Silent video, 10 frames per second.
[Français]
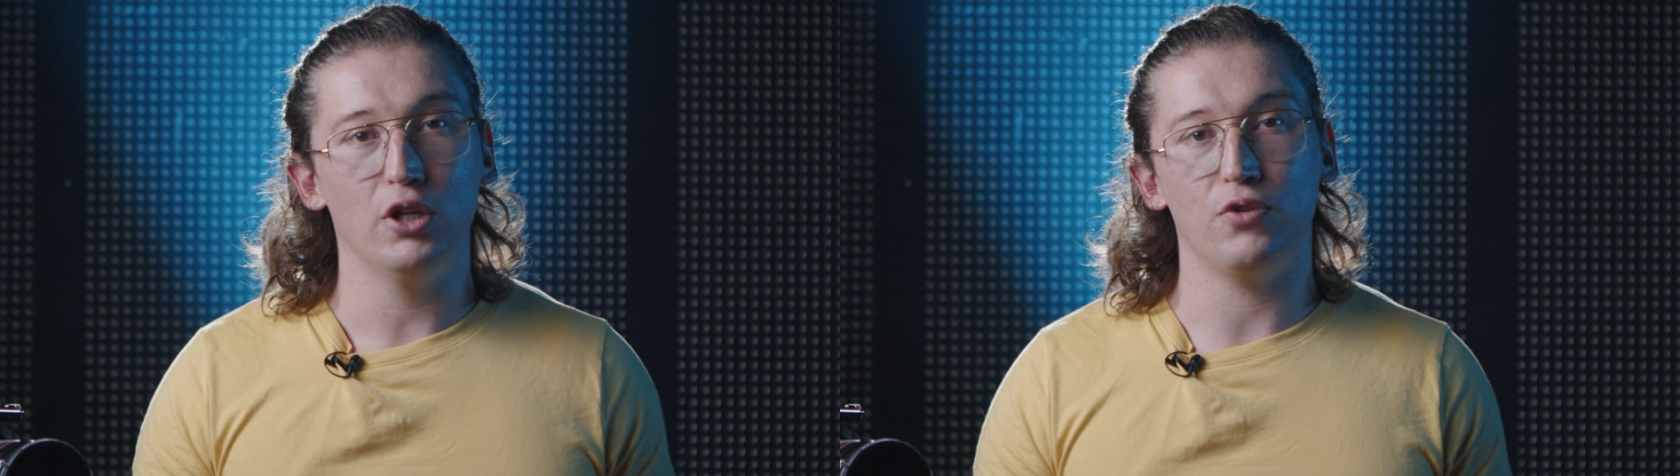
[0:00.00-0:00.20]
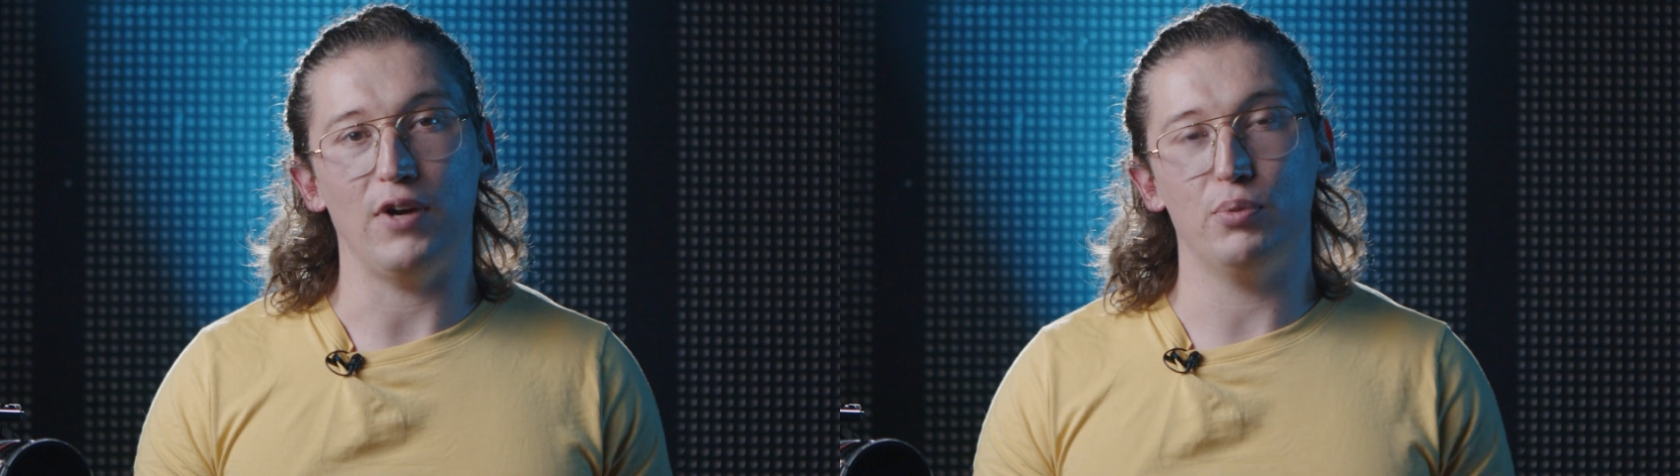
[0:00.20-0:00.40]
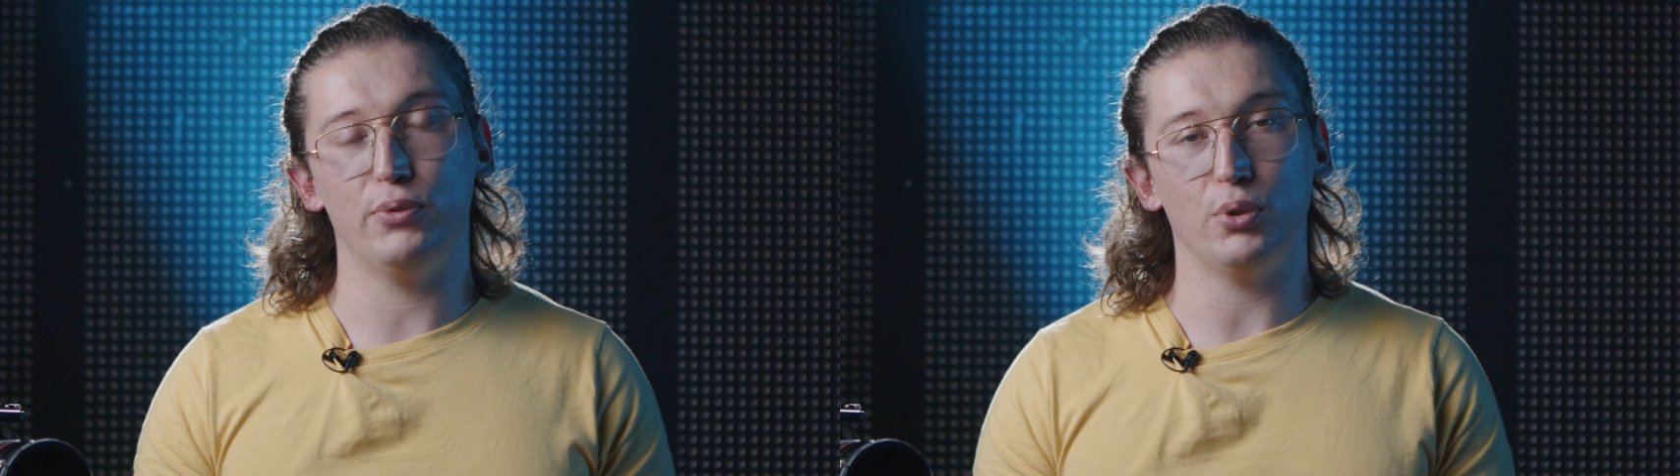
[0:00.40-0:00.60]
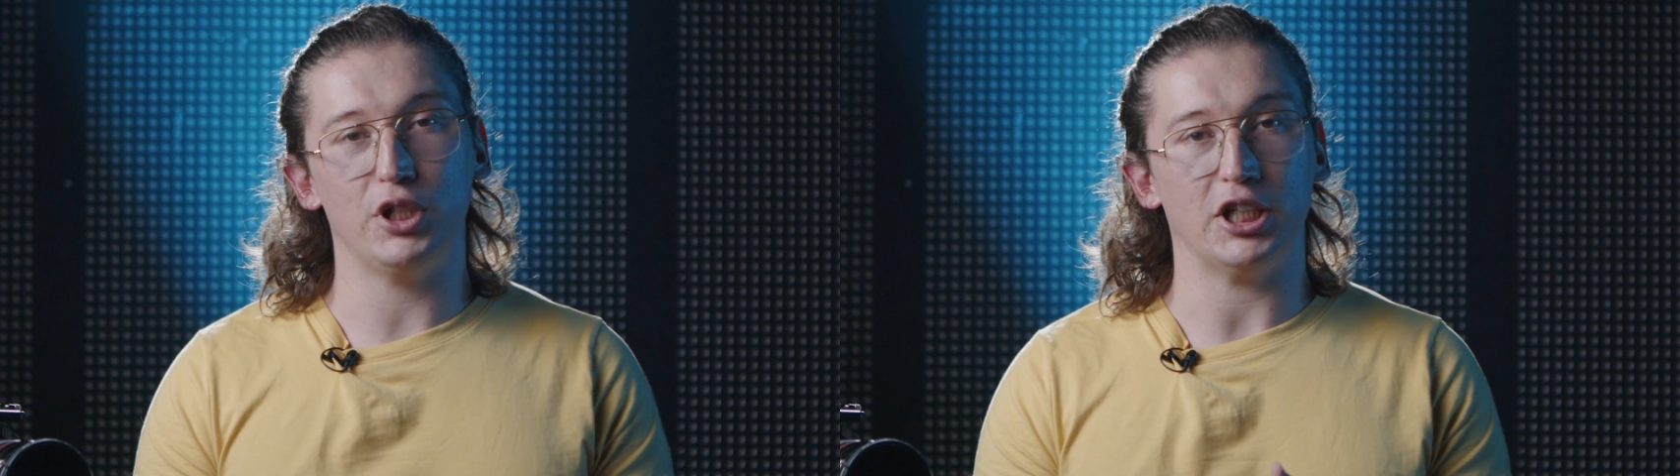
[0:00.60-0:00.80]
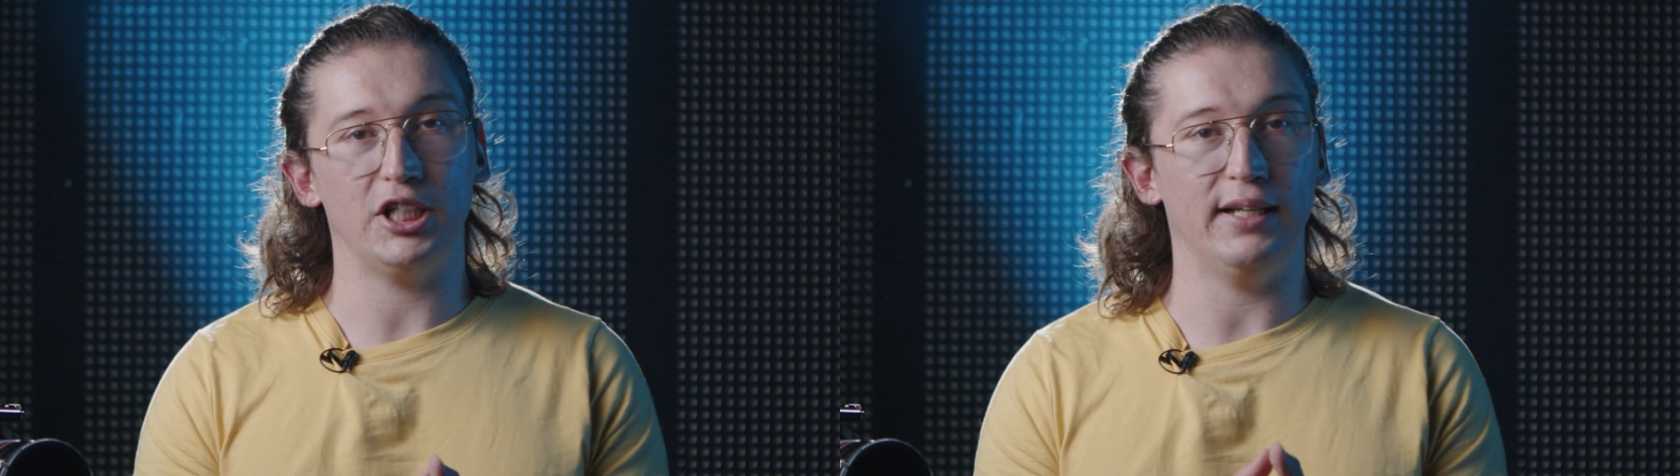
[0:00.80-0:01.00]
tu vas plutôt
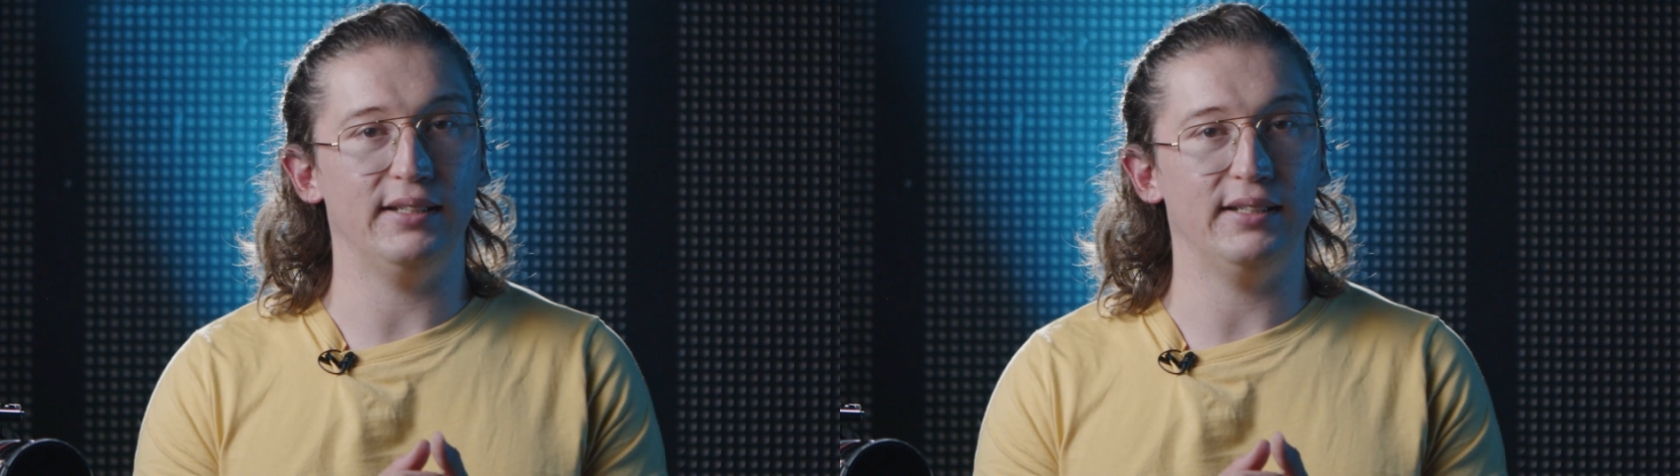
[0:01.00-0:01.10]
chercher à